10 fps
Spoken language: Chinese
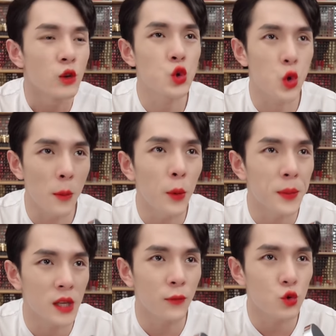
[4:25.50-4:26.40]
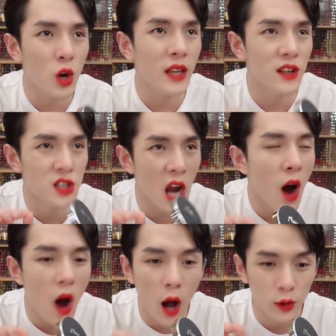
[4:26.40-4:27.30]
就唇部皮肤状态
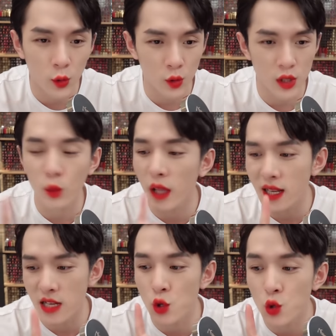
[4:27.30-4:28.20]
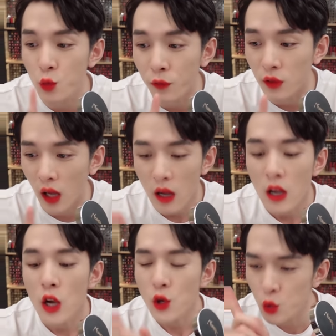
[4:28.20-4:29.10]
超好的女生用它才是舒服的。
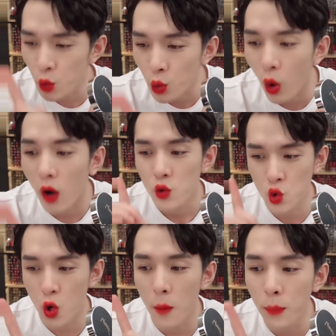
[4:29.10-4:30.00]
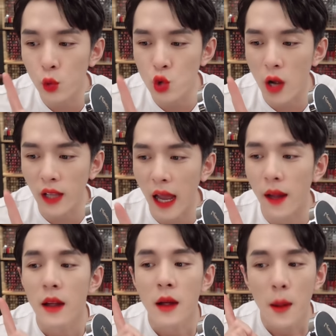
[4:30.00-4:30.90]
如果唇部状
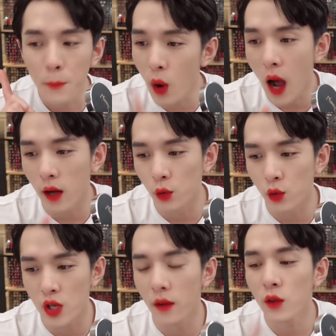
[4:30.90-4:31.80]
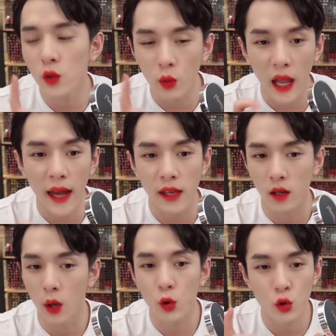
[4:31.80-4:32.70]
态不好的女生用它
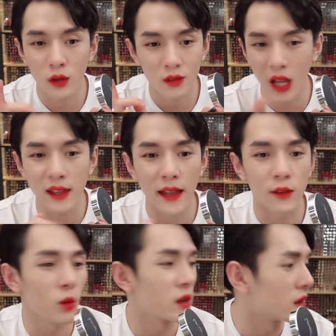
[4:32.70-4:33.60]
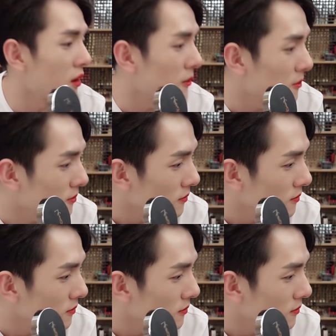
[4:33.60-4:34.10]
一个，会说它难用一个。